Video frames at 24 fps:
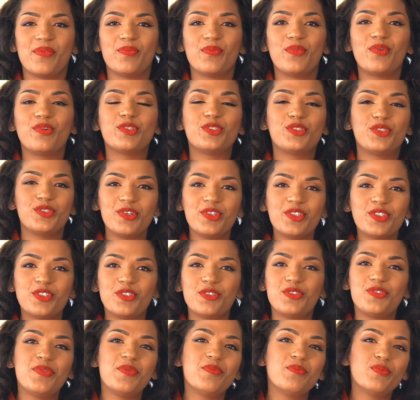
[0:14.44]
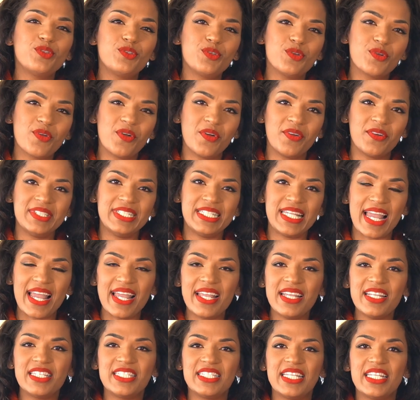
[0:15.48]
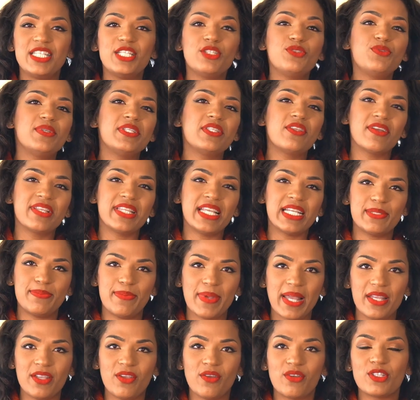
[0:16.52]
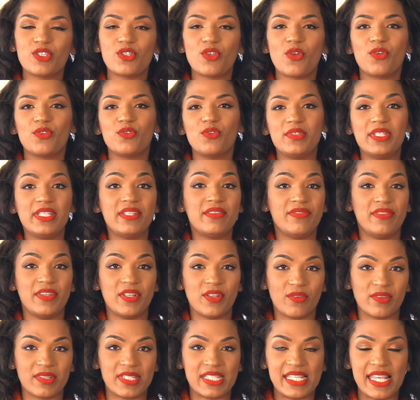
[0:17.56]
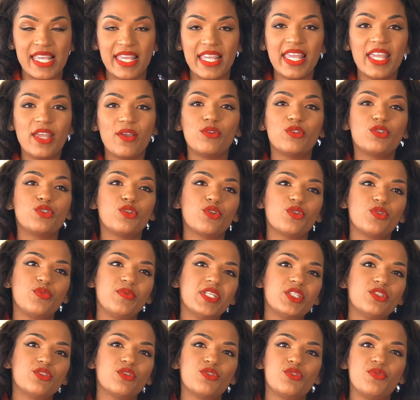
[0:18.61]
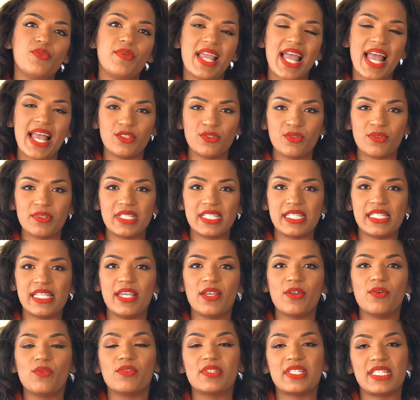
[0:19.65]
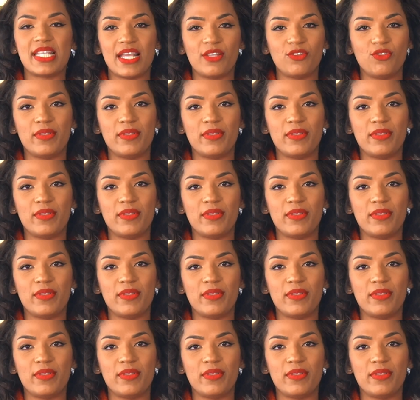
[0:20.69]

Bonjour, je suis Moussou Korundiaï, j'ai 18 ans d'expérience en audit financier et aujourd'hui je suis associée au sein